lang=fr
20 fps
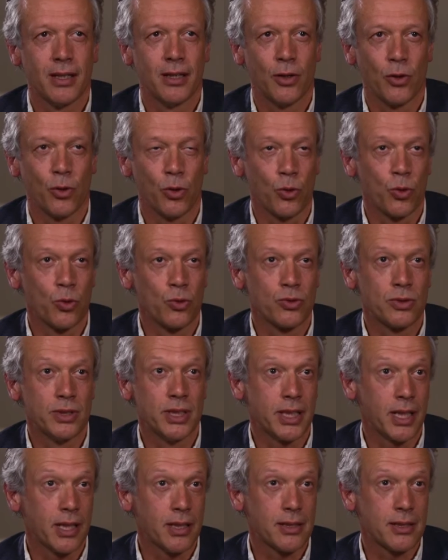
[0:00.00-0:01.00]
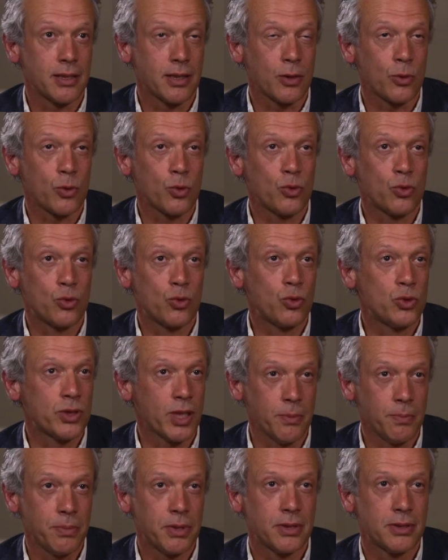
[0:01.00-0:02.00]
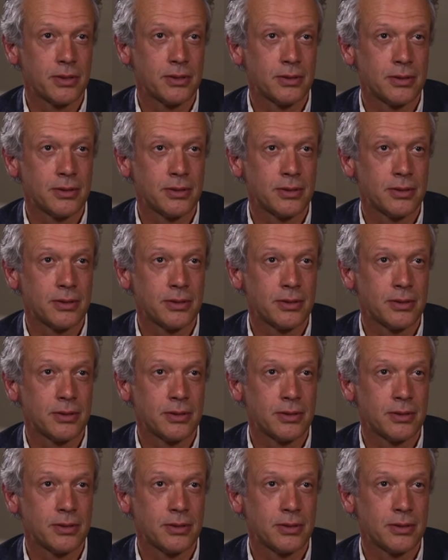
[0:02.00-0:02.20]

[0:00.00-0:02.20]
Alors le compte nickel, c'est un compte tout simple.